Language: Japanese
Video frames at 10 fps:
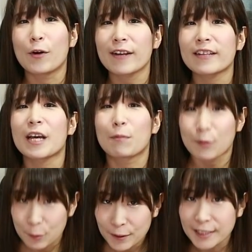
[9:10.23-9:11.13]
お野菜も
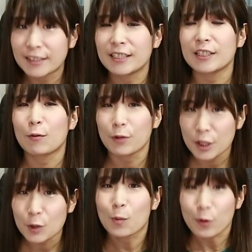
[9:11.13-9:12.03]
そうですし、お
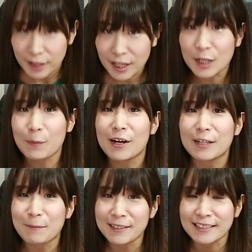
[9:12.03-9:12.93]
肉もお魚もあ
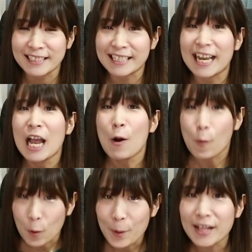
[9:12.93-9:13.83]
りますし、
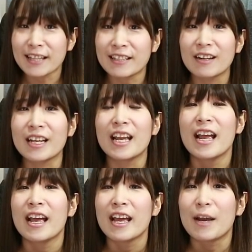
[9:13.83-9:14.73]
お米だったり、
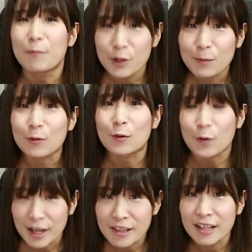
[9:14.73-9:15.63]
えー、ブルボンのお
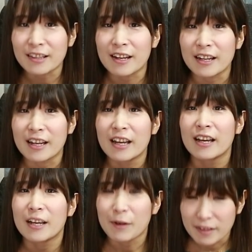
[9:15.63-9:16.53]
菓子だったり、
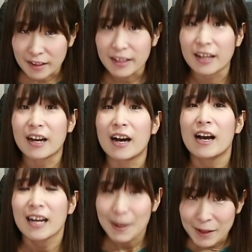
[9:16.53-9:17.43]
岩塚製菓、
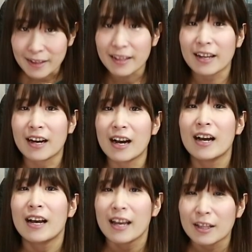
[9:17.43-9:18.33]
亀田製菓、
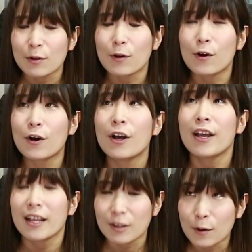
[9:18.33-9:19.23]
えっと
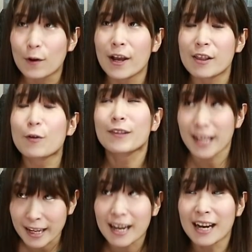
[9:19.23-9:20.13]
えっと越後
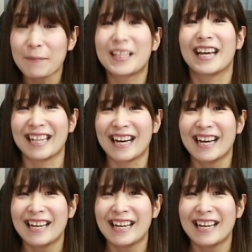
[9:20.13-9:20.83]
製菓みたいな、